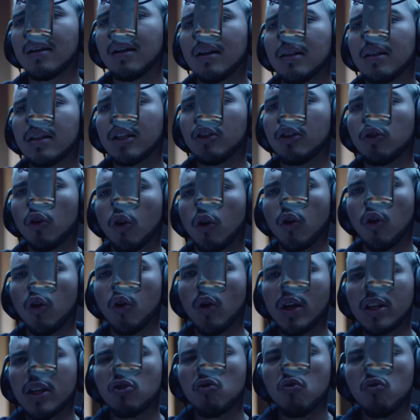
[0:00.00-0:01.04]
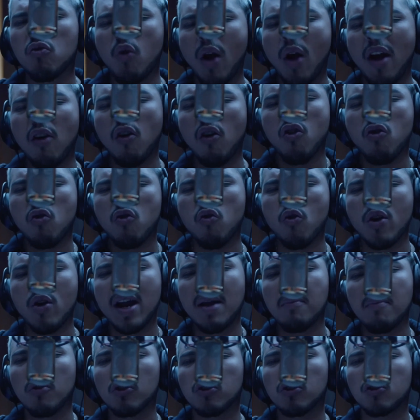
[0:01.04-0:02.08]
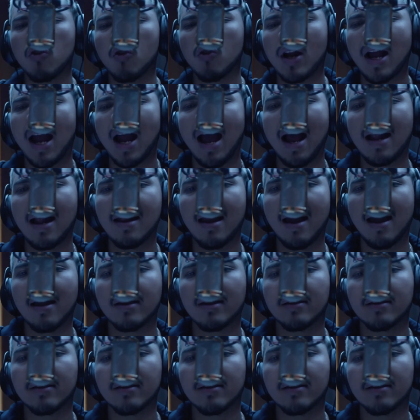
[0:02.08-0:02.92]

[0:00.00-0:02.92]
Si todo es un juego, juguemos con ganas.